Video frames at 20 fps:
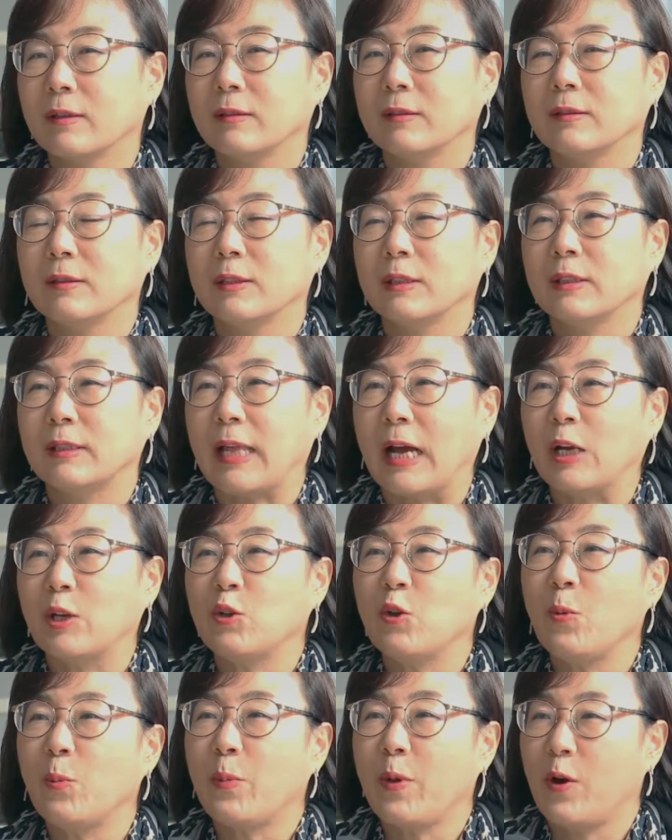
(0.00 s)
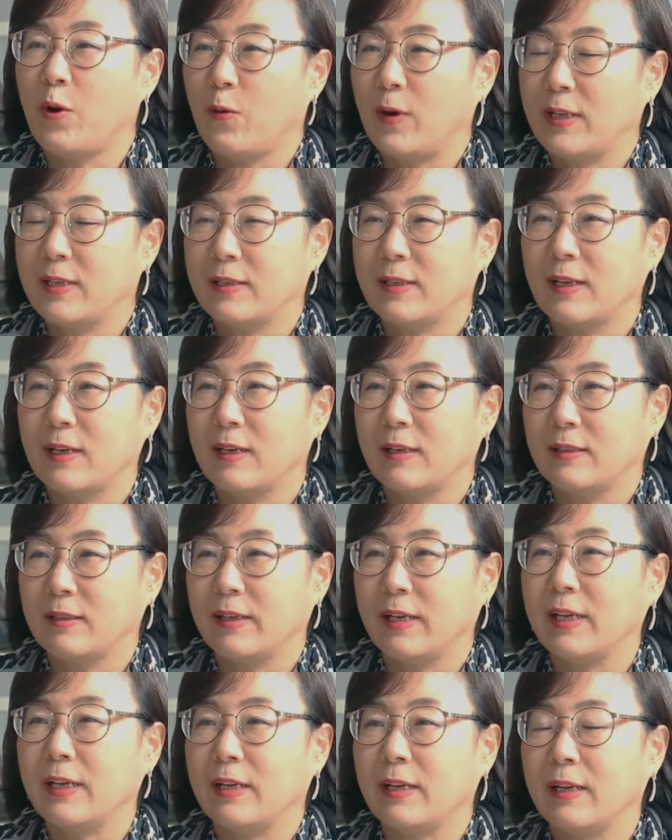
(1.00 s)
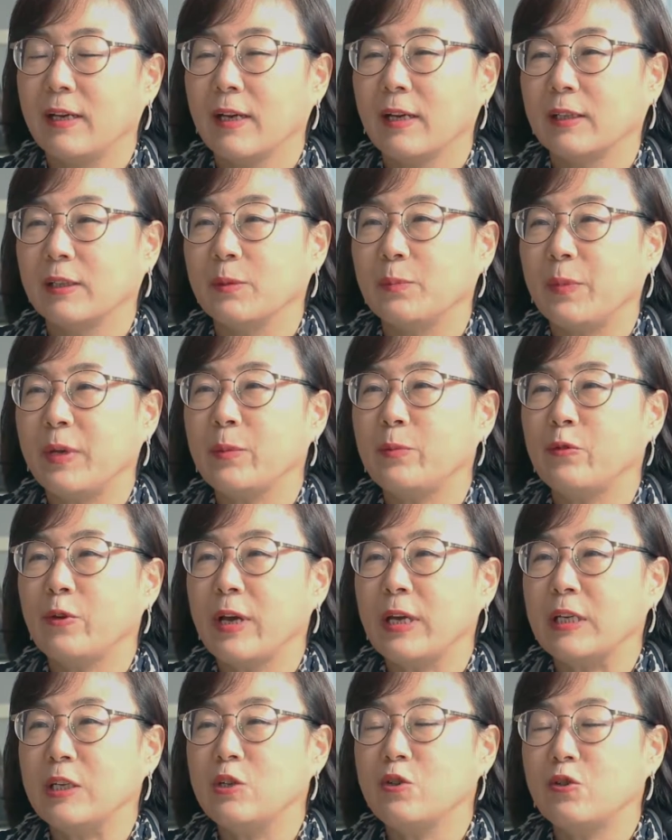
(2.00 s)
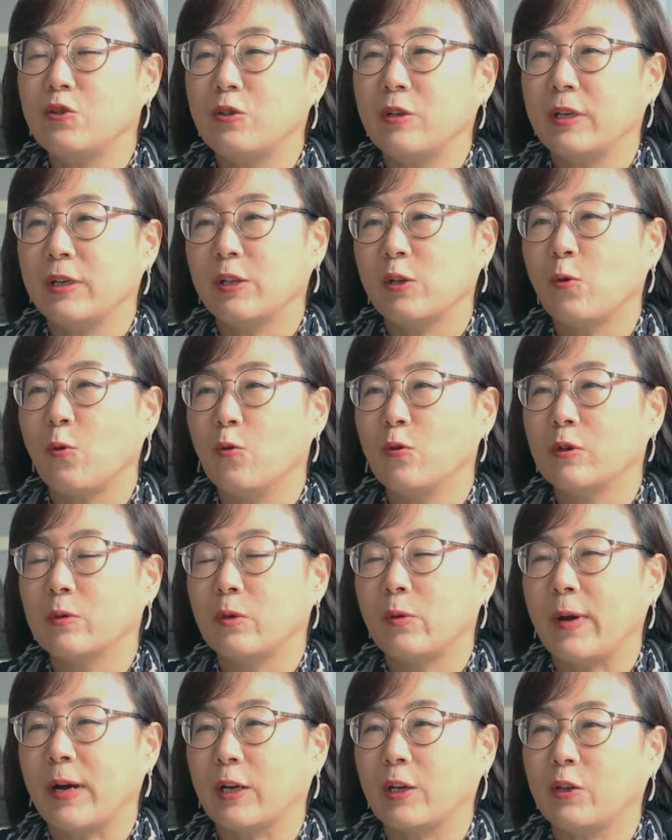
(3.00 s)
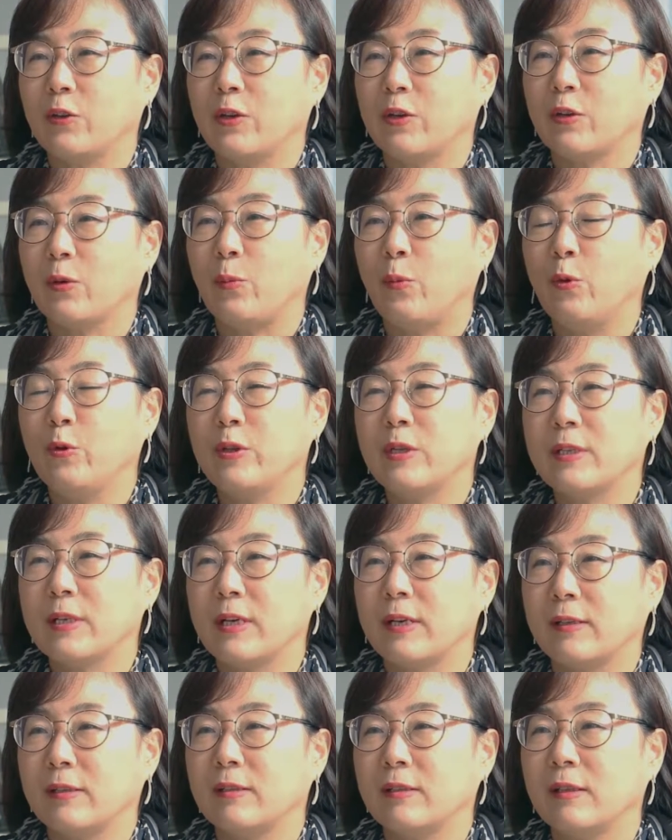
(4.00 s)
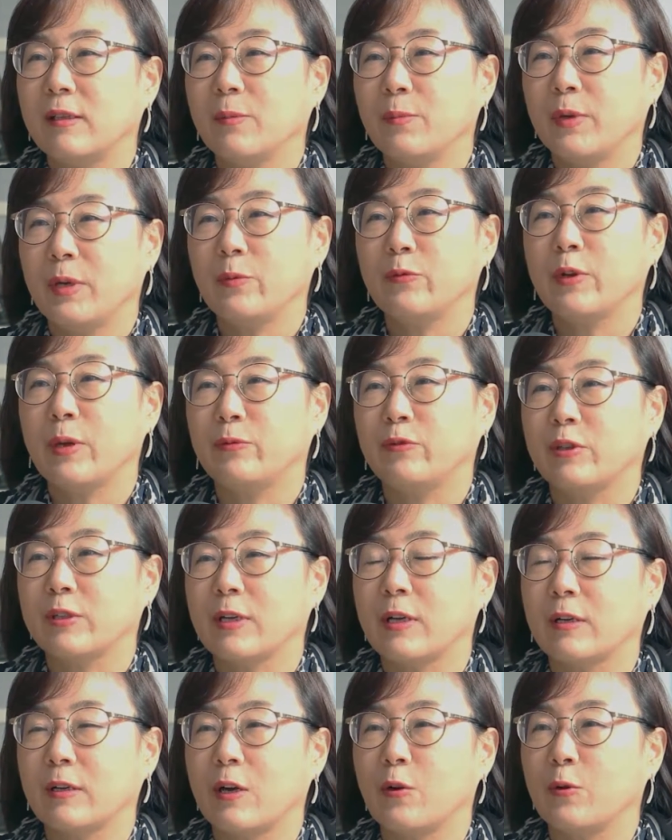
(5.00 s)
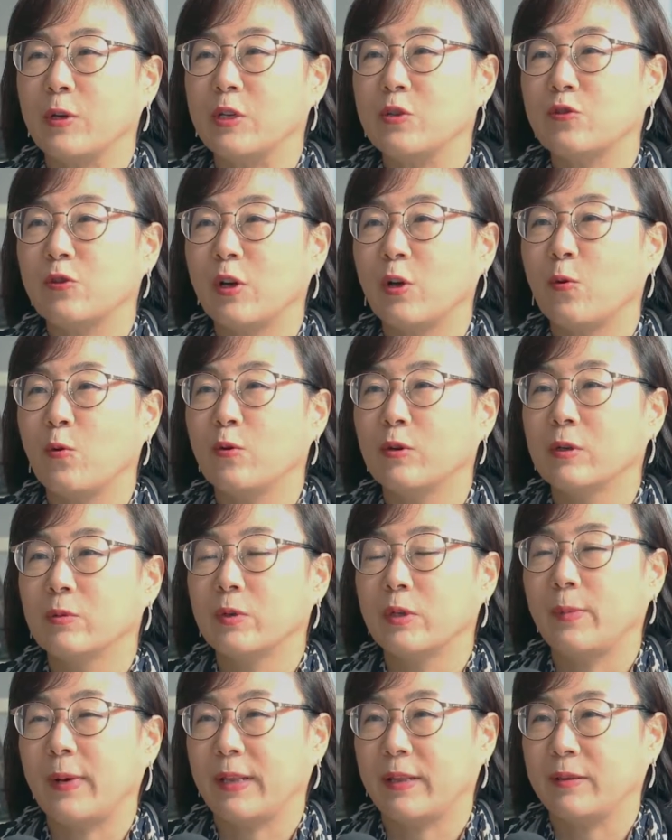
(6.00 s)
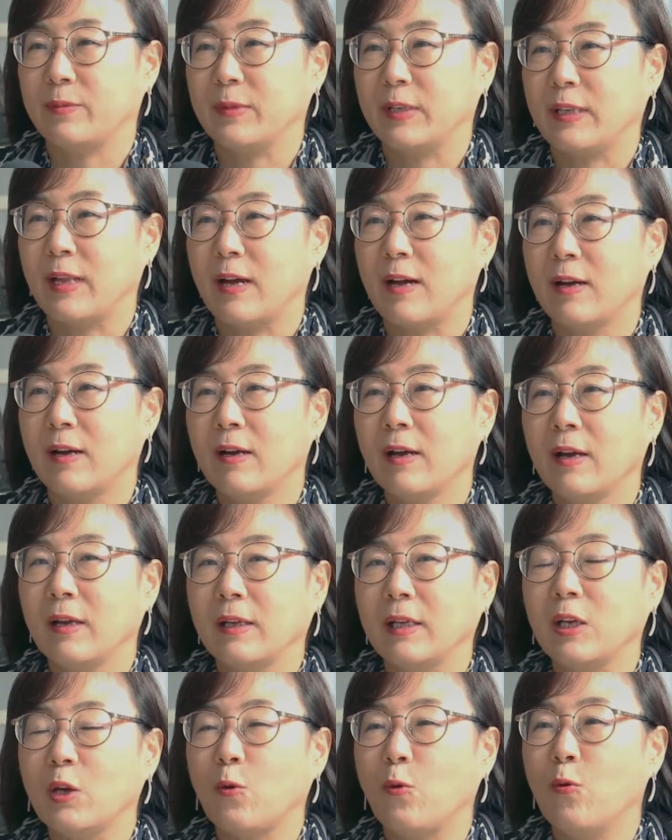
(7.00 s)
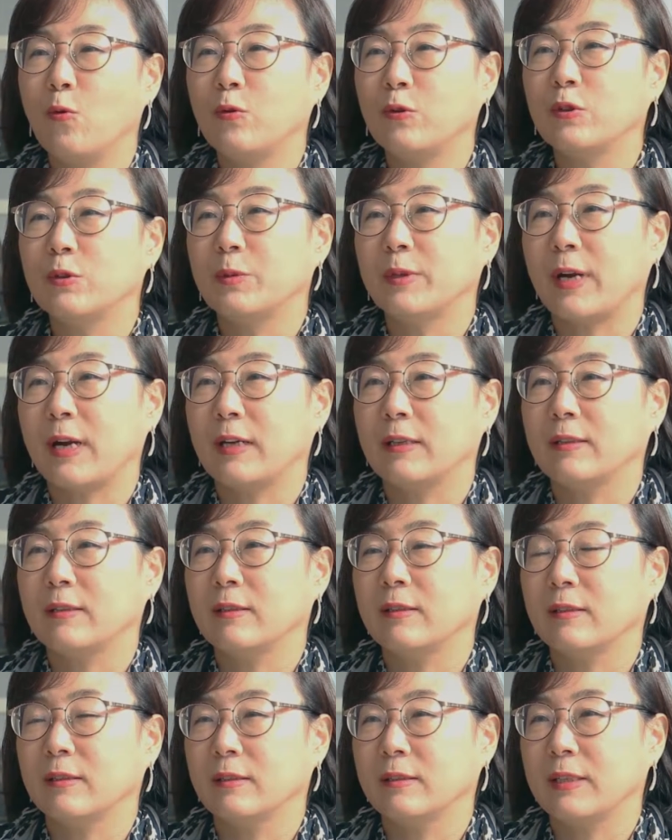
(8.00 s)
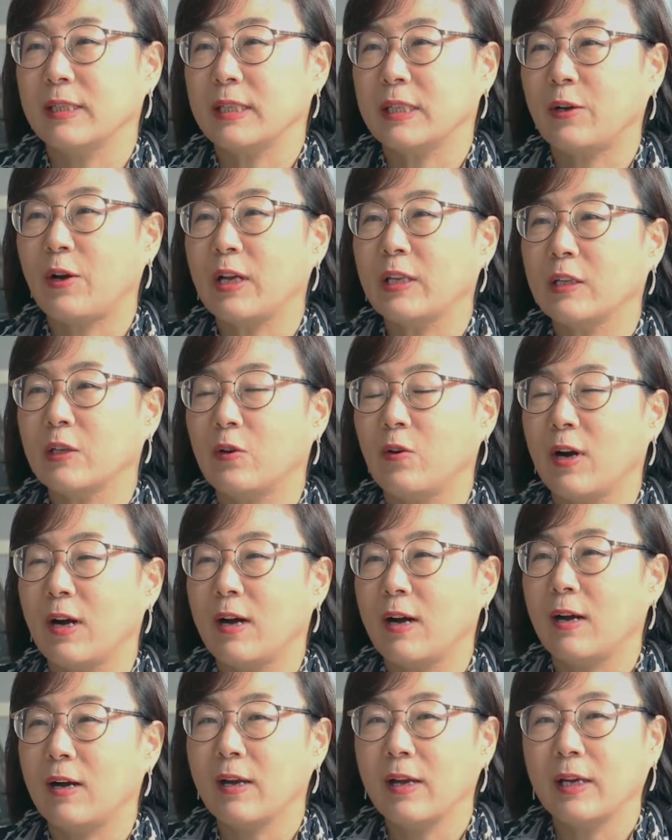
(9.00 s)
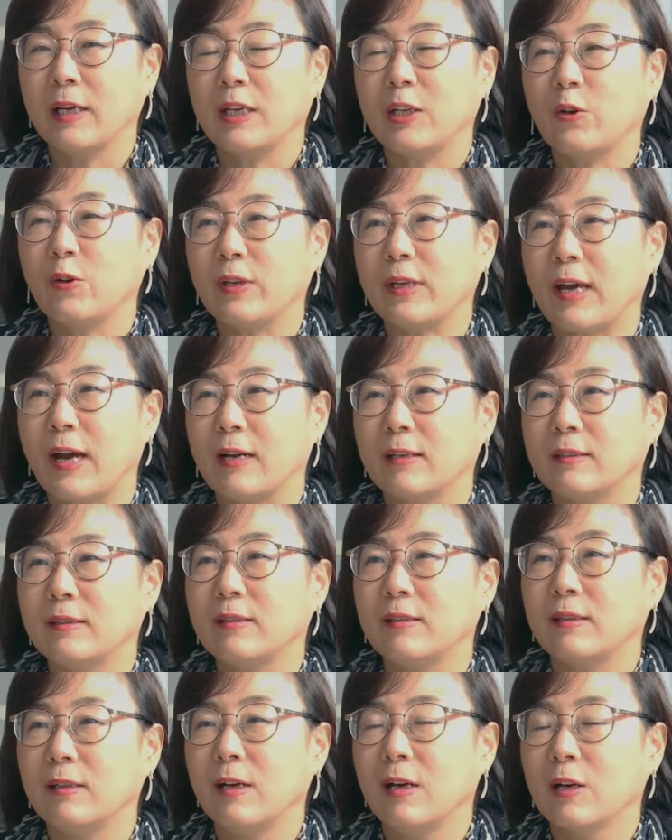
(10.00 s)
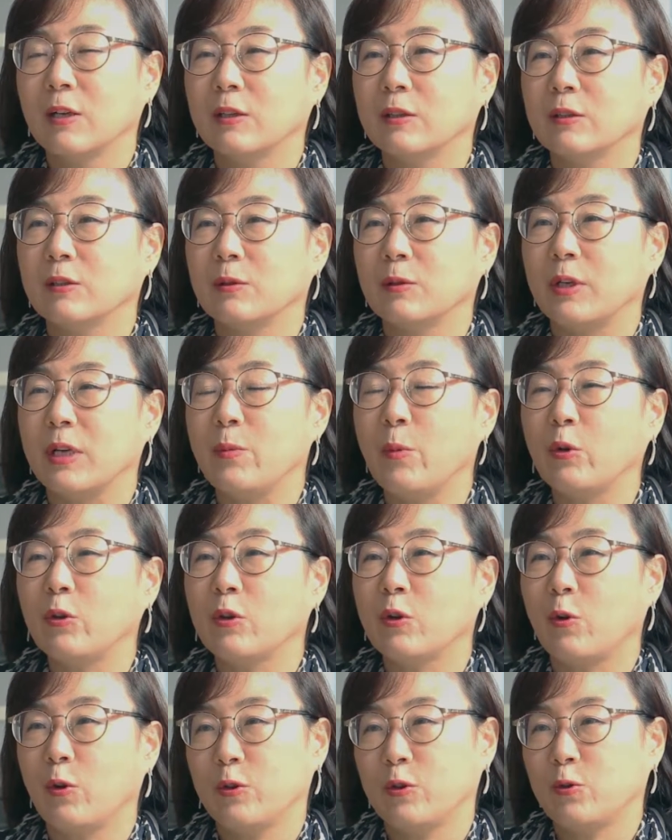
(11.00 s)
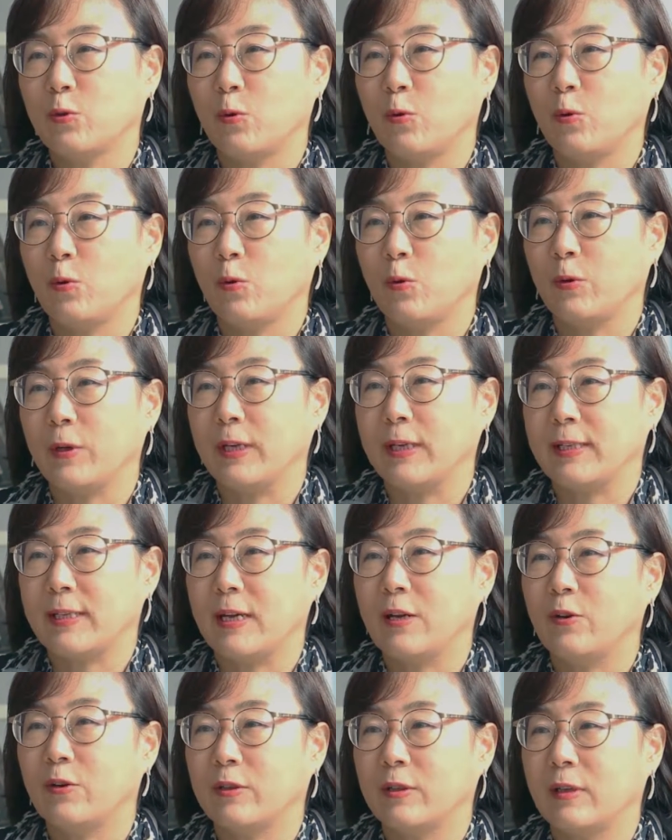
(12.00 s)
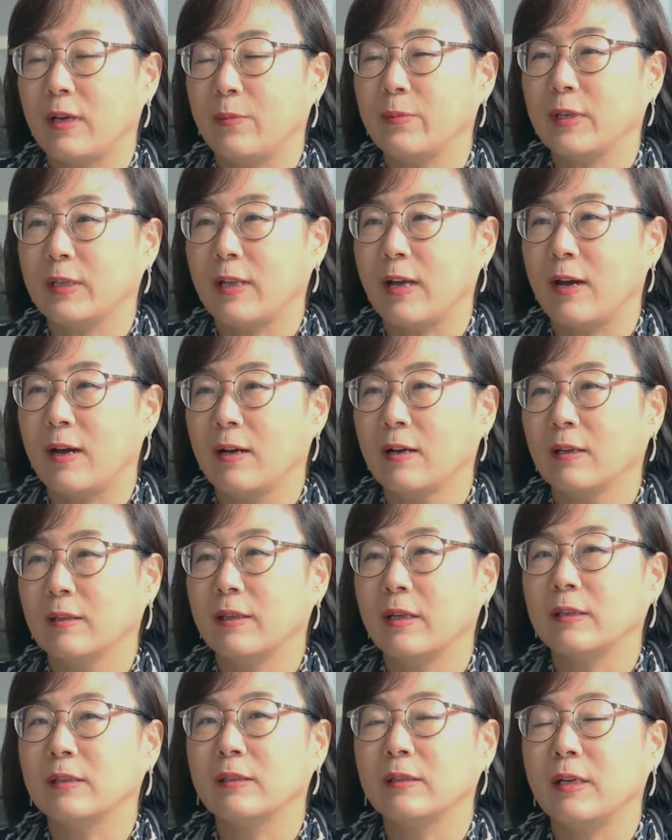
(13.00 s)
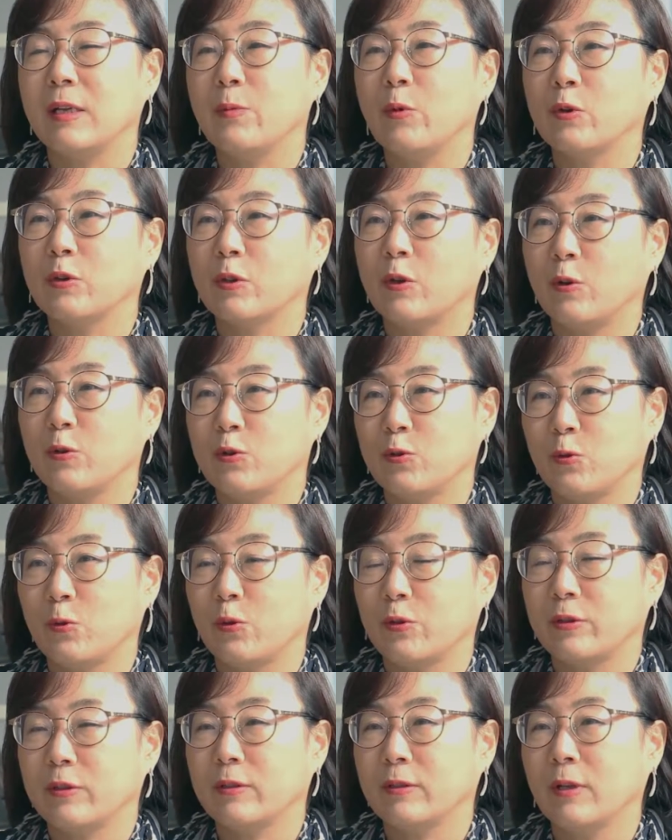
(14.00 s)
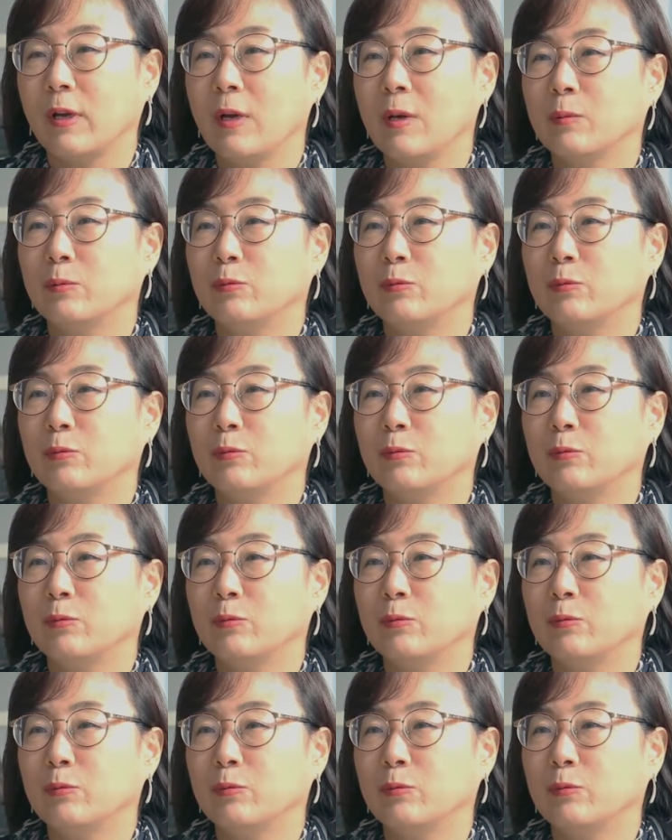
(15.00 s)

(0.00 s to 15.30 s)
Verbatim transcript: 그 당뇨병 환자들이 그 피부에 인슐린을 공급을 받기 위해서 본체를 피부에 부착을 하고 인슐린 공급을 받습니다. 이 공급을 하는 그 시간과 이런 양을 그 리모트 컨트롤로 이 제어를 합니다. 근데 그 리모트 컨트롤은